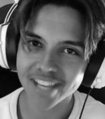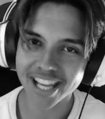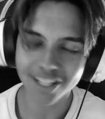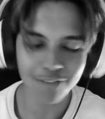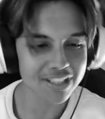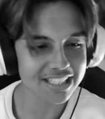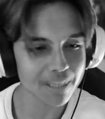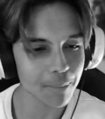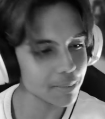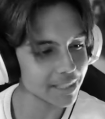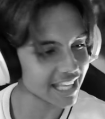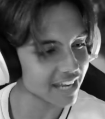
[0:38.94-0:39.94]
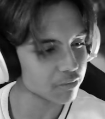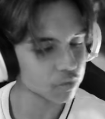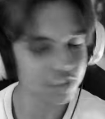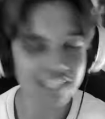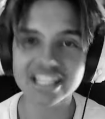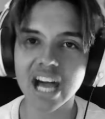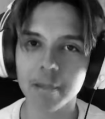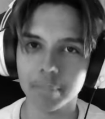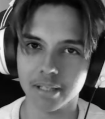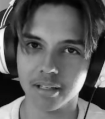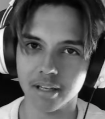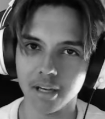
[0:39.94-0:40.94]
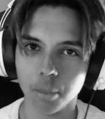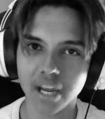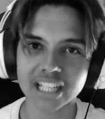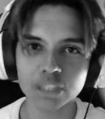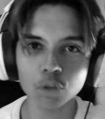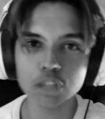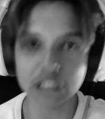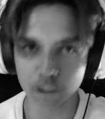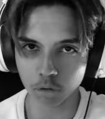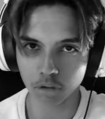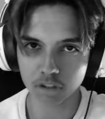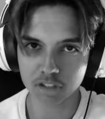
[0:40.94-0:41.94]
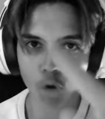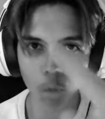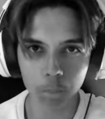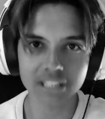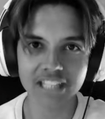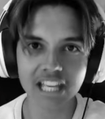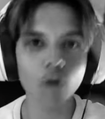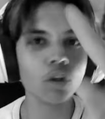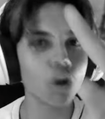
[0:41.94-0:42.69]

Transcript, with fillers: eu não faço a mínima ideia, você sabe. Porque tá no título, se eu completei ou não